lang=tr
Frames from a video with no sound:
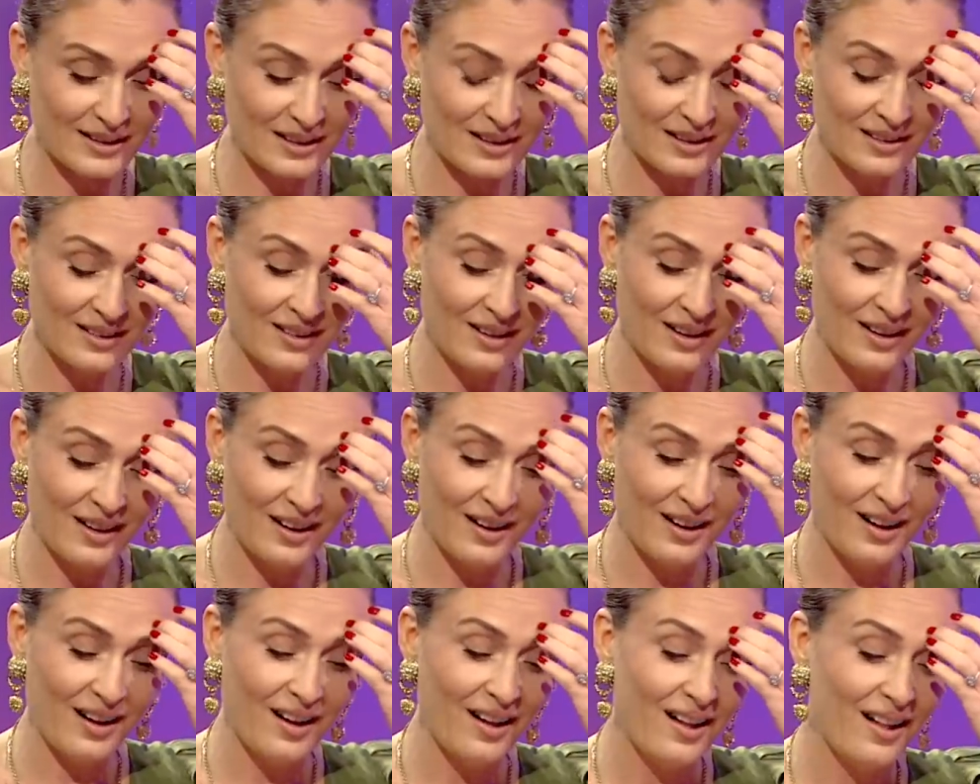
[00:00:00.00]
Öyle
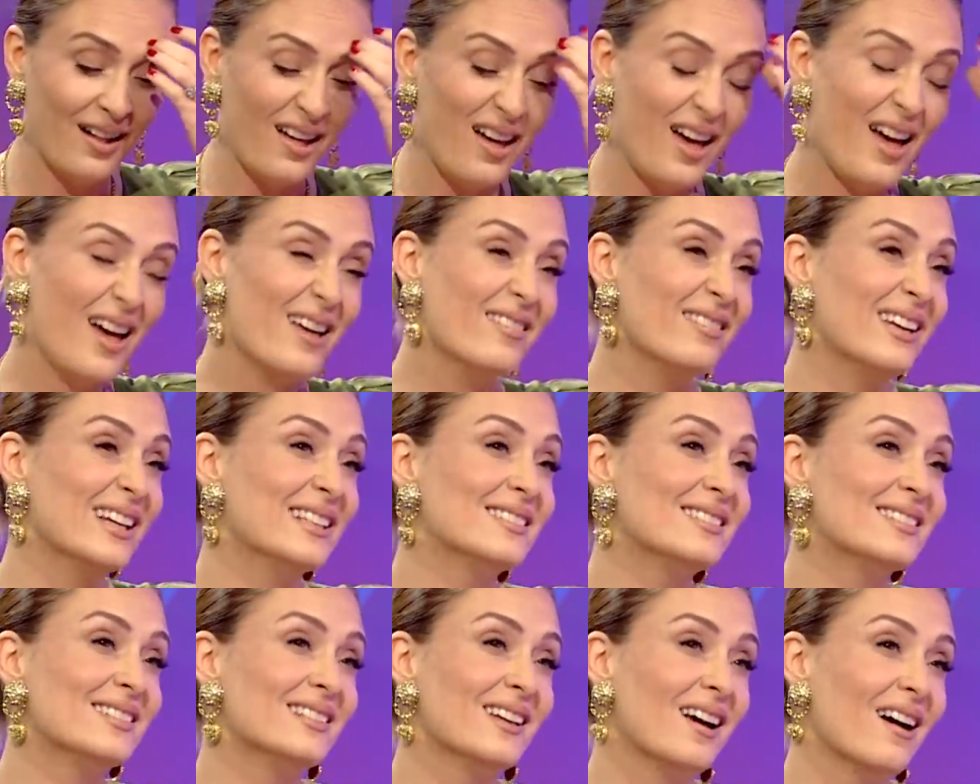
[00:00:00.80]
öğreniyoruz ya aslında.
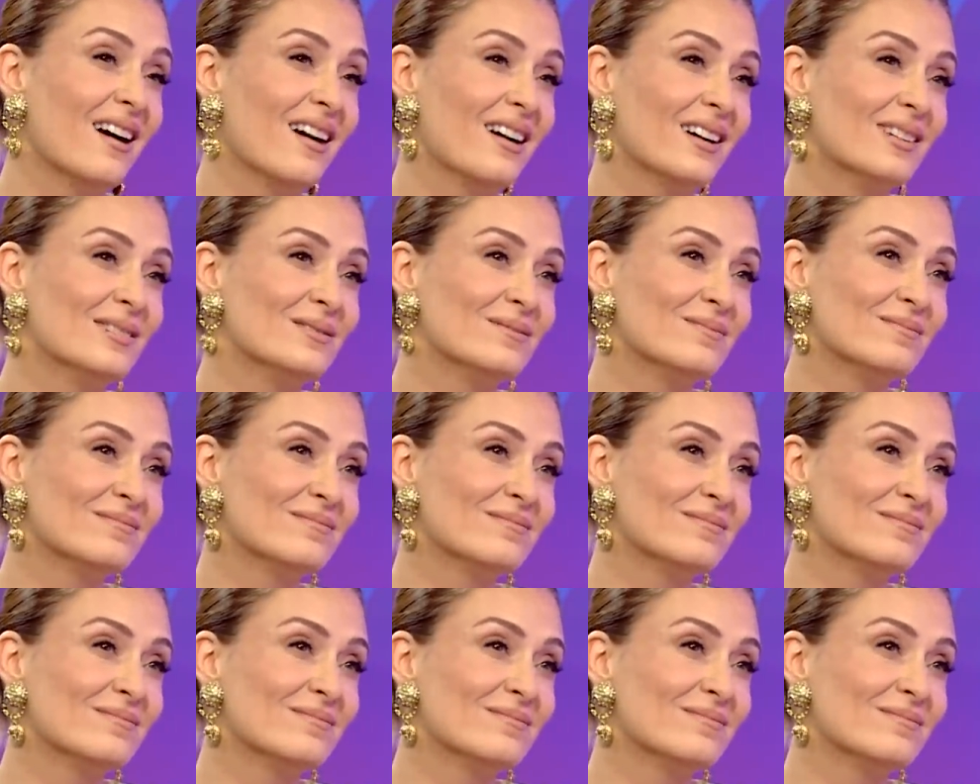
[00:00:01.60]
Evet ya.